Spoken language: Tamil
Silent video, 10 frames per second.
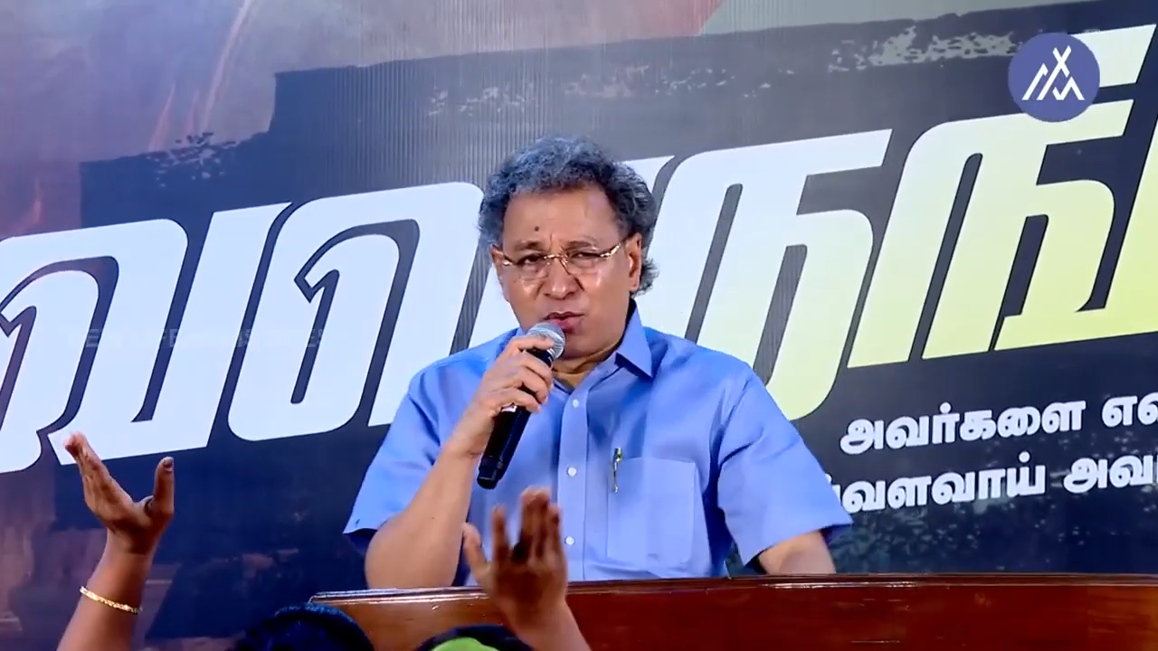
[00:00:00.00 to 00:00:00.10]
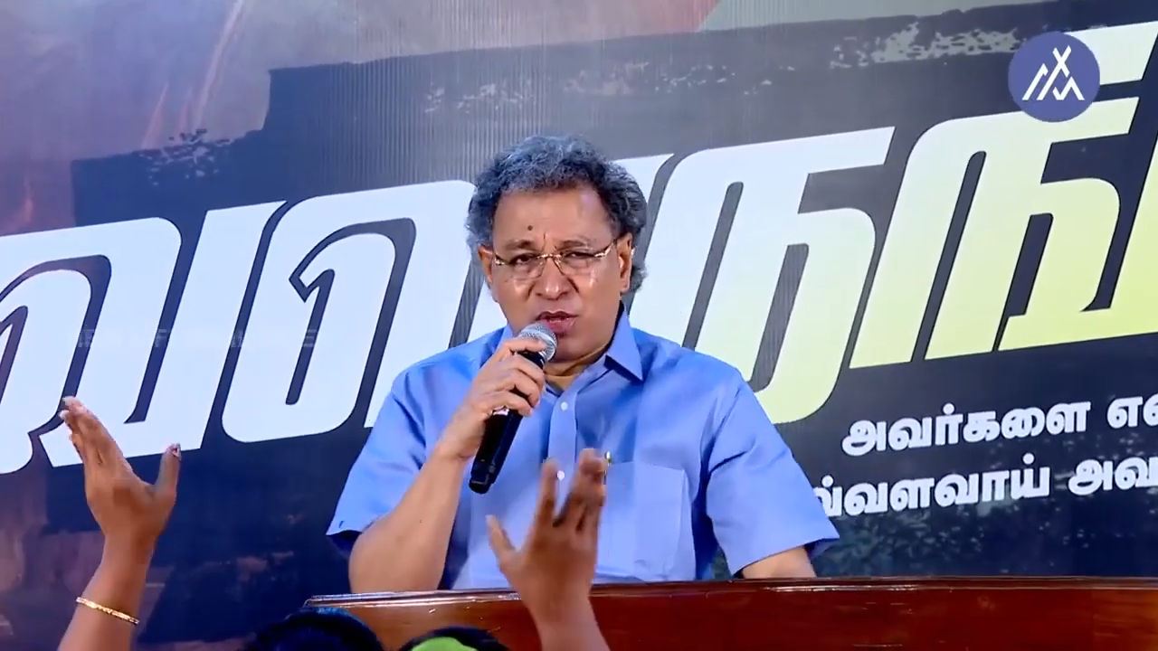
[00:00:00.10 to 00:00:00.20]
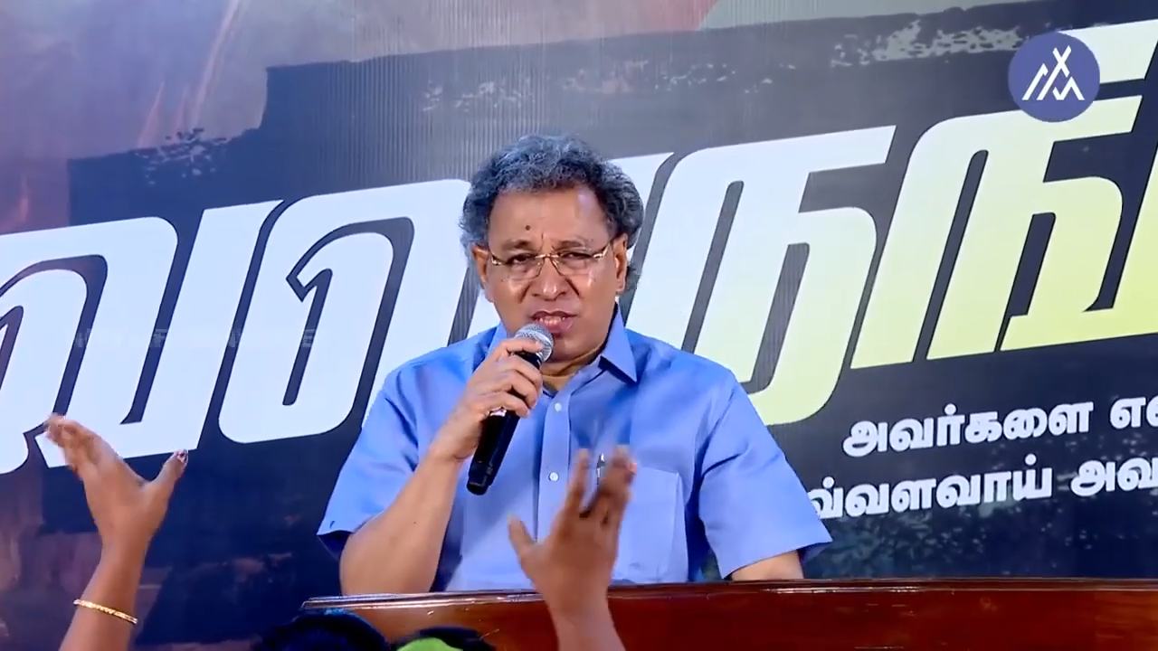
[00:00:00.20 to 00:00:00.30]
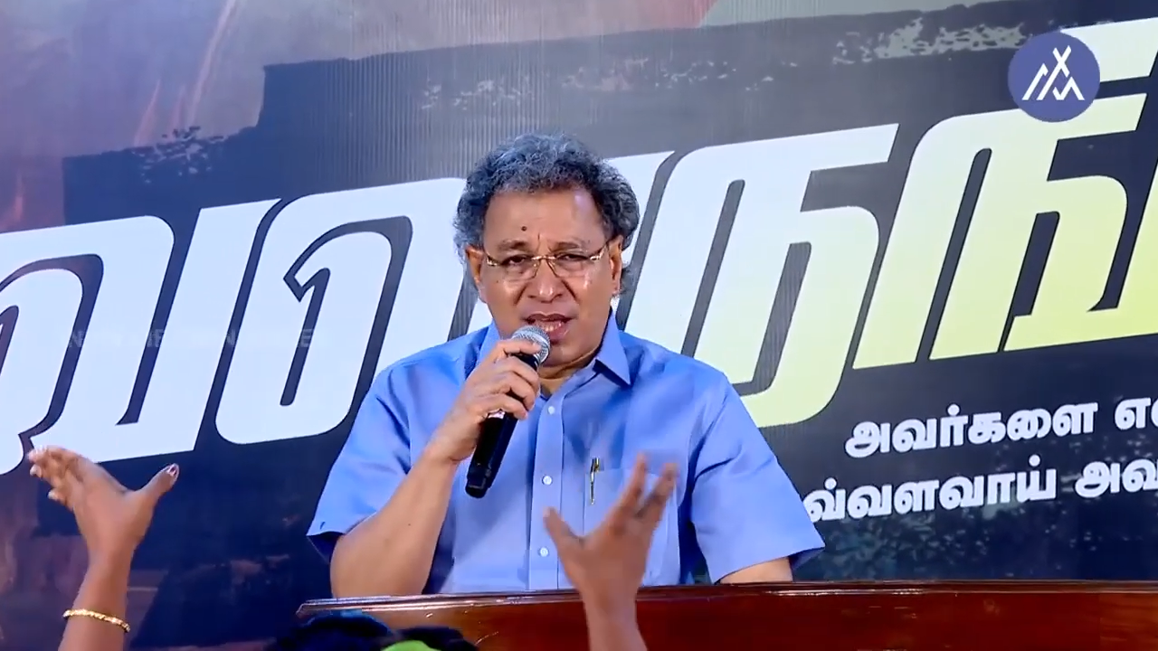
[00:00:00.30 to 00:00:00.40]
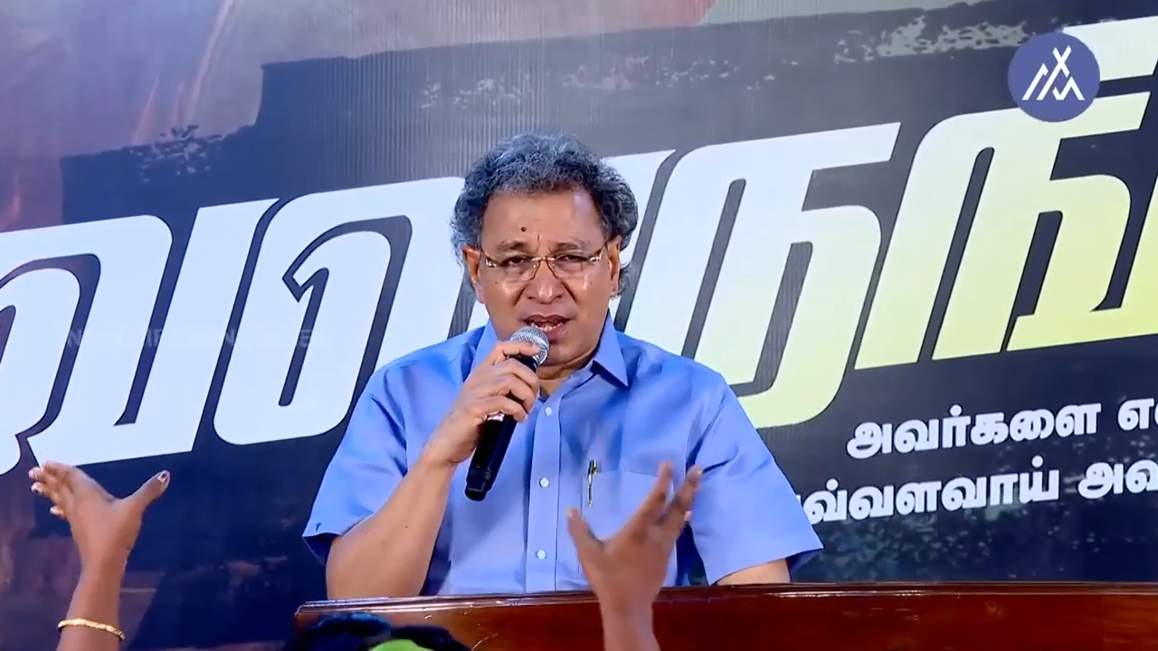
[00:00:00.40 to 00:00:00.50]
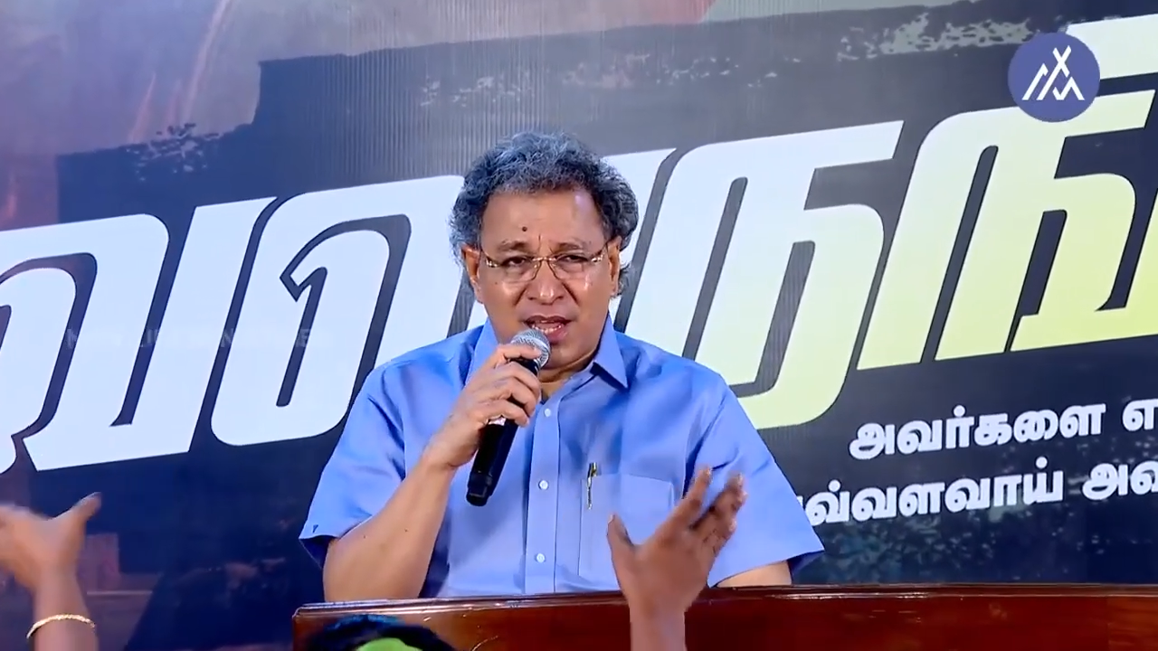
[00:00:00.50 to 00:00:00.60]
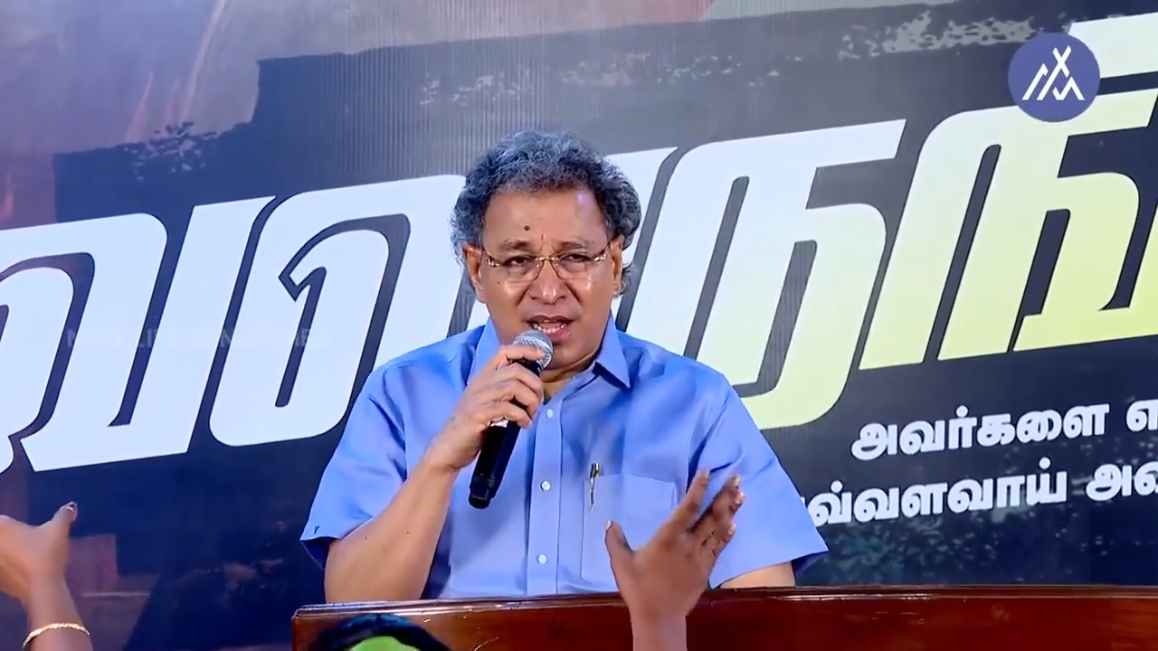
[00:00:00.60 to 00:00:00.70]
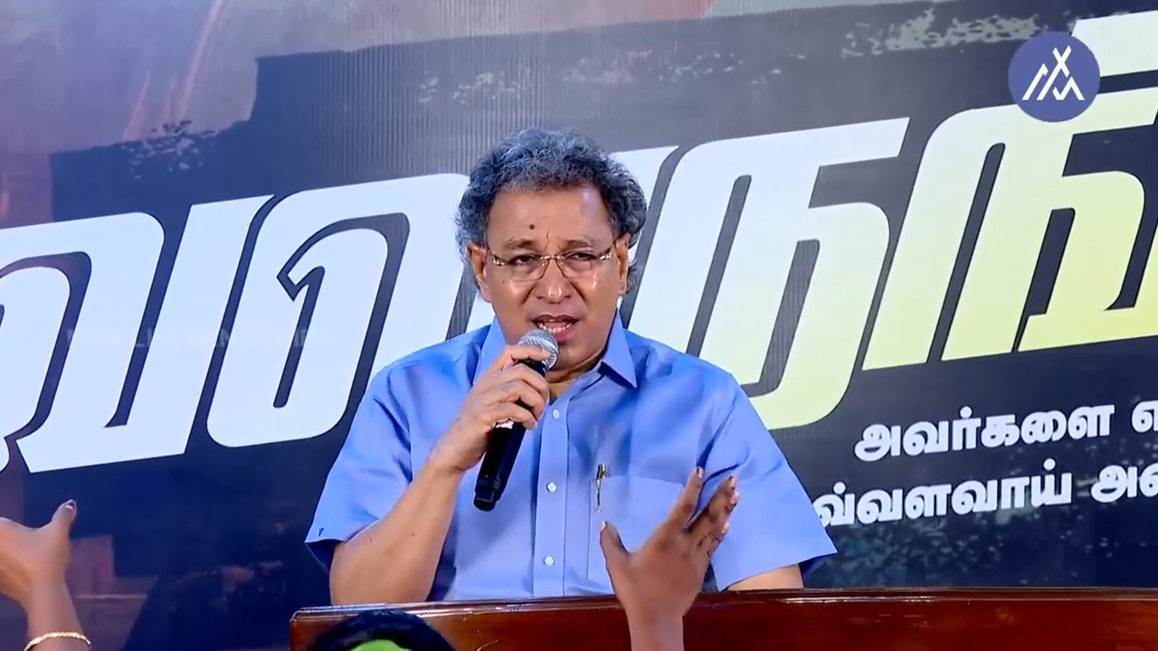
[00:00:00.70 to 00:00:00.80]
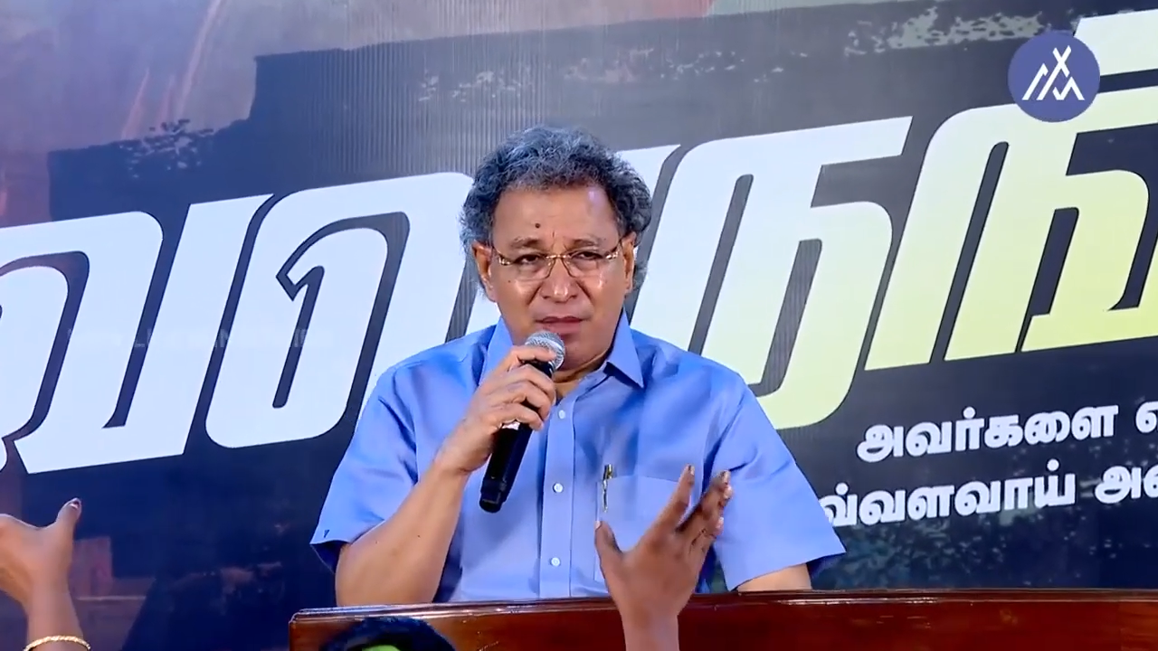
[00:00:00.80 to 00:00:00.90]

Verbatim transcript: கொடுத்தார்னா